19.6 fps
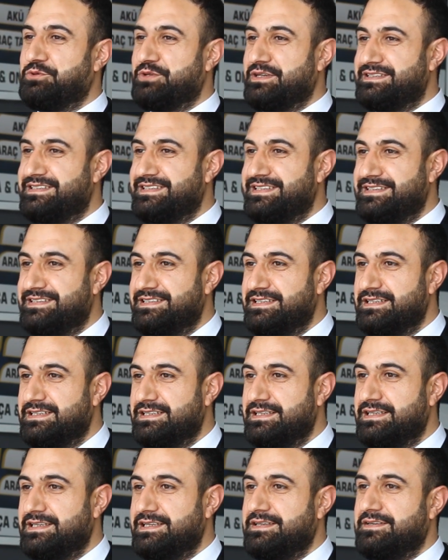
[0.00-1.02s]

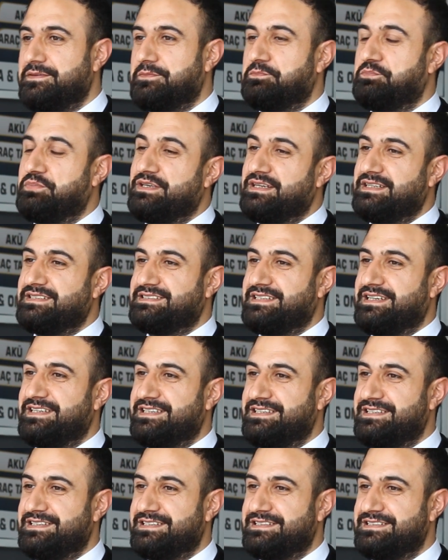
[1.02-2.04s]
üretildiğini,
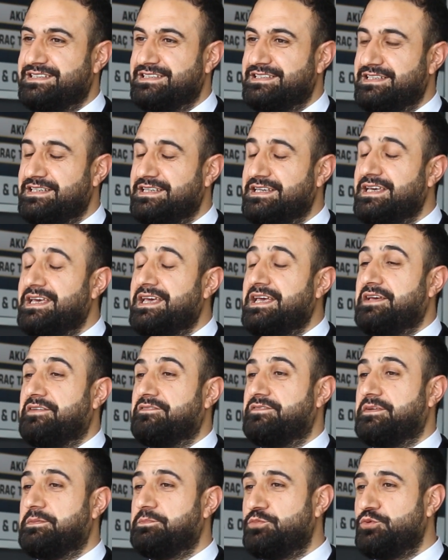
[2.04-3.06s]
piyasaya girdiğini
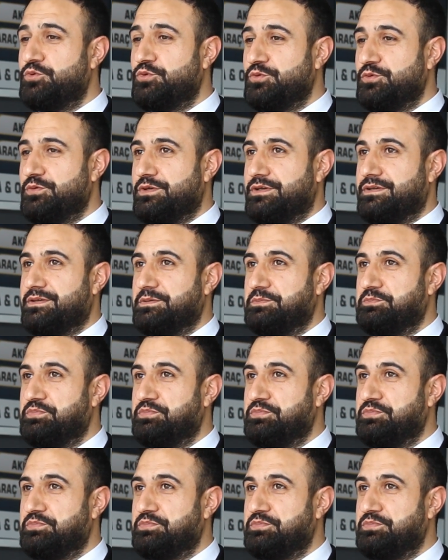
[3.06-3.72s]
ve bu